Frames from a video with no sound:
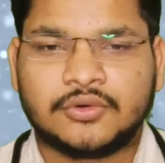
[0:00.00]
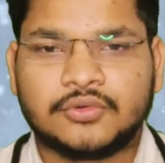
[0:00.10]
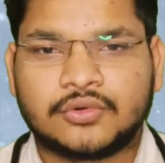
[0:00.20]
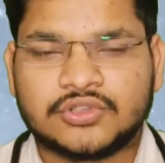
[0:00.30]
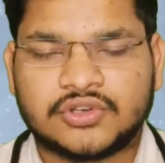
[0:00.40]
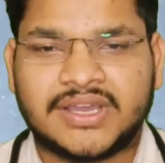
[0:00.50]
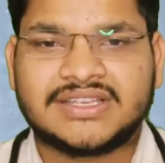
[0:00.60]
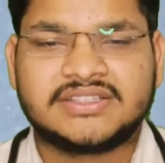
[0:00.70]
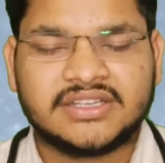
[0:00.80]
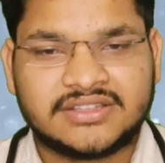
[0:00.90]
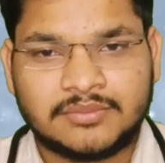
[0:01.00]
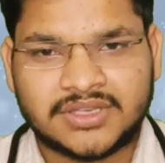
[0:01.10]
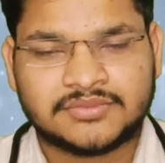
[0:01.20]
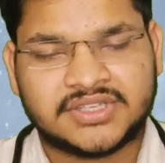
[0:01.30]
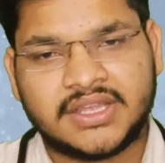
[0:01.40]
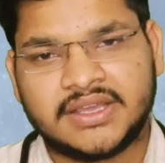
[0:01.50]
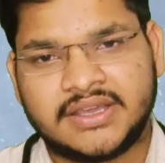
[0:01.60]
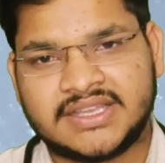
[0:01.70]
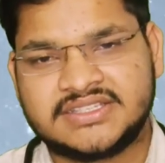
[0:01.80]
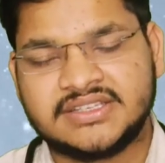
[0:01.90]
उनको जो गैस्ट्रिक सिम्टम्स हैं
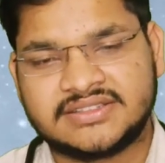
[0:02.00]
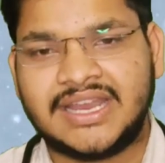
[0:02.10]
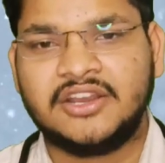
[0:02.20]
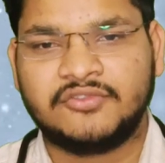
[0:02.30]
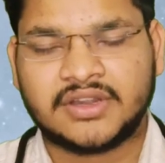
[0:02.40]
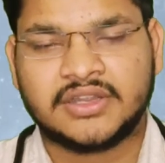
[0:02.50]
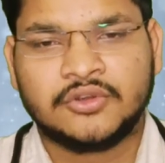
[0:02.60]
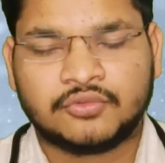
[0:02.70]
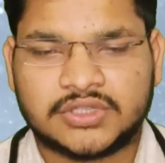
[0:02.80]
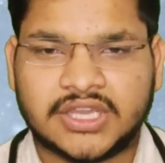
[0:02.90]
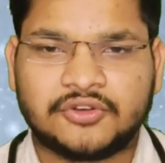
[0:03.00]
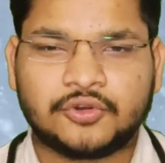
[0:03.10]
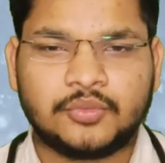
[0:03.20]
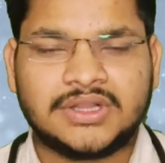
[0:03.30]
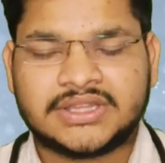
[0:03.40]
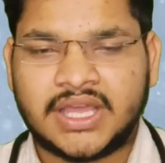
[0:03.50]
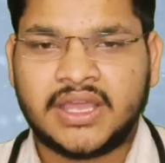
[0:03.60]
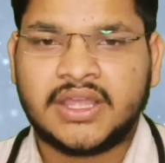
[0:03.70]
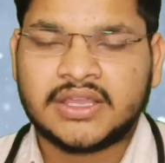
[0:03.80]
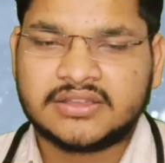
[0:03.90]
गैस्ट्रिक साइड इफेक्ट वो देखने को मिलता
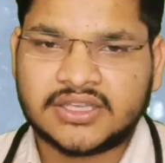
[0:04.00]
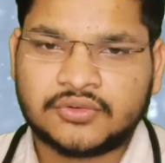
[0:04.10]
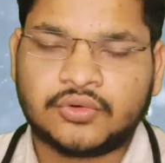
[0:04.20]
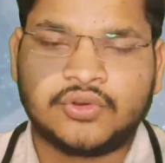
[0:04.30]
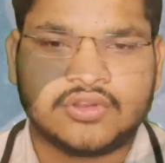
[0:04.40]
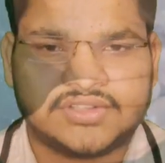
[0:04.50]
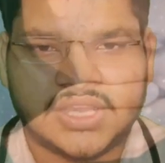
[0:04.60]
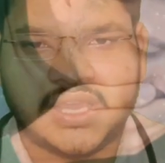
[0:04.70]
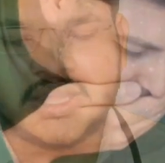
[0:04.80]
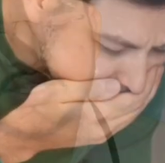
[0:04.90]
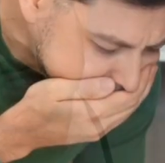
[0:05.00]
है कि सर उनको नोजिया है